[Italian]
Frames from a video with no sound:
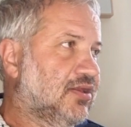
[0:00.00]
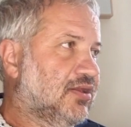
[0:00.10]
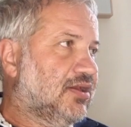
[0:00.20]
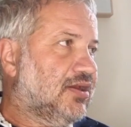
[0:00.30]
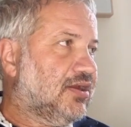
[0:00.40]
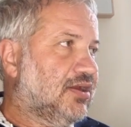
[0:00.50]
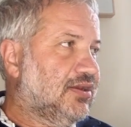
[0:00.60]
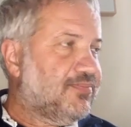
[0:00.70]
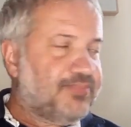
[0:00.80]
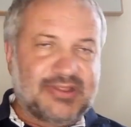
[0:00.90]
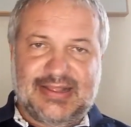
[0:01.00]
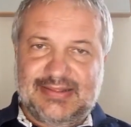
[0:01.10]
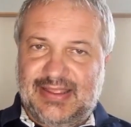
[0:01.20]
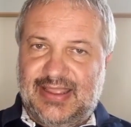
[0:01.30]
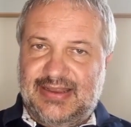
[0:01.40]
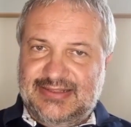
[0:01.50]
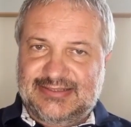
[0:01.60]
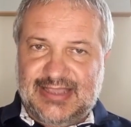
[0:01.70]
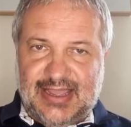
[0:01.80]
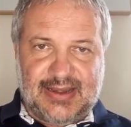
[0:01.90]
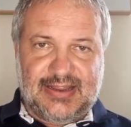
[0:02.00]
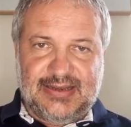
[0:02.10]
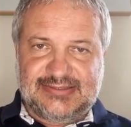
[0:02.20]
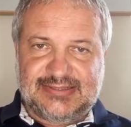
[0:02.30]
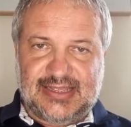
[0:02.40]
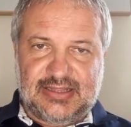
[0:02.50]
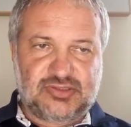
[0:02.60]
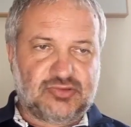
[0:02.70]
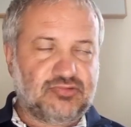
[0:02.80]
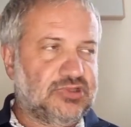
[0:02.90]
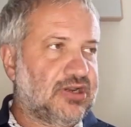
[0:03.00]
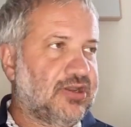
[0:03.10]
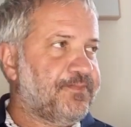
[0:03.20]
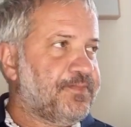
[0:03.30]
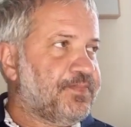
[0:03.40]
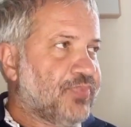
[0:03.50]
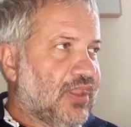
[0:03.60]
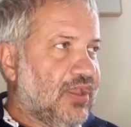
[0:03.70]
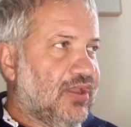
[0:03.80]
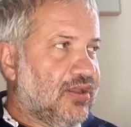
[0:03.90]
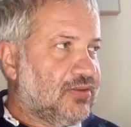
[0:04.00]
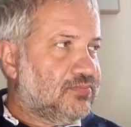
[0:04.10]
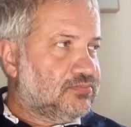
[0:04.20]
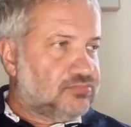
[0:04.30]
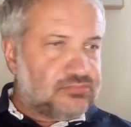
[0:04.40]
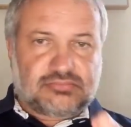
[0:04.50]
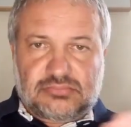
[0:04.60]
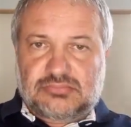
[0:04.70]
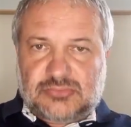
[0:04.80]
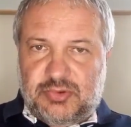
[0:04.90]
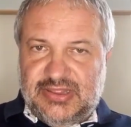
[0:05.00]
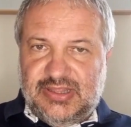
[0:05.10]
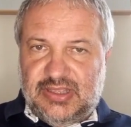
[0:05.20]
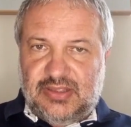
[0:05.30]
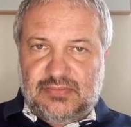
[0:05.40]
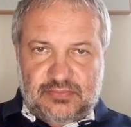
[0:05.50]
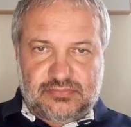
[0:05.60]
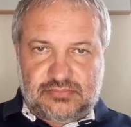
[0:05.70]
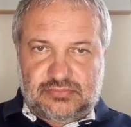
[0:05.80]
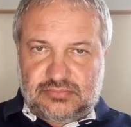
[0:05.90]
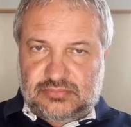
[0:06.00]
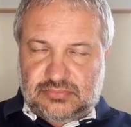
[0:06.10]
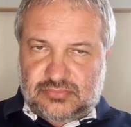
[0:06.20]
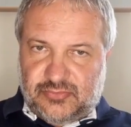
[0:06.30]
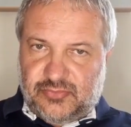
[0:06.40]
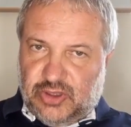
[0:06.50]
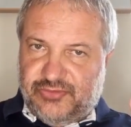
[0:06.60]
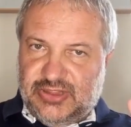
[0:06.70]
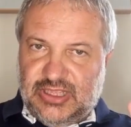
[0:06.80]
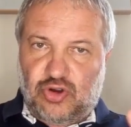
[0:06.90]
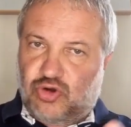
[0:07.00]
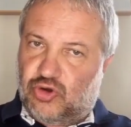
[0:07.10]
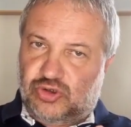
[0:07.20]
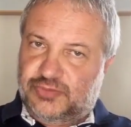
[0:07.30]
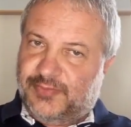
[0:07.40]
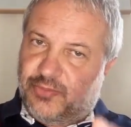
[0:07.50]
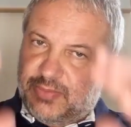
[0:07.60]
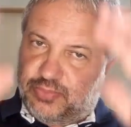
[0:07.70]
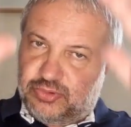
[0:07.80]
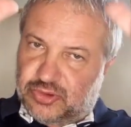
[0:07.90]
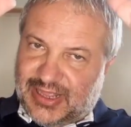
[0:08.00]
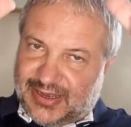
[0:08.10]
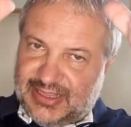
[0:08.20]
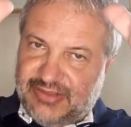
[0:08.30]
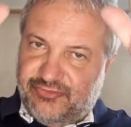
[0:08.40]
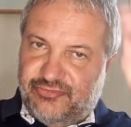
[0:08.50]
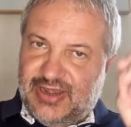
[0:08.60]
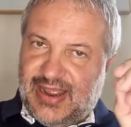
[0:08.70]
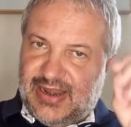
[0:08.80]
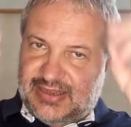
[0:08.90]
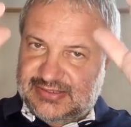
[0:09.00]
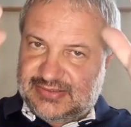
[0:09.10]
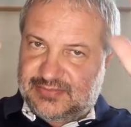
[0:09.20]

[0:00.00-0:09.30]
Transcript: Eh, l'importante è iniziare, iniziare a discuterne. Eh, quindi io vi dico come il punto d'arrivo finale che,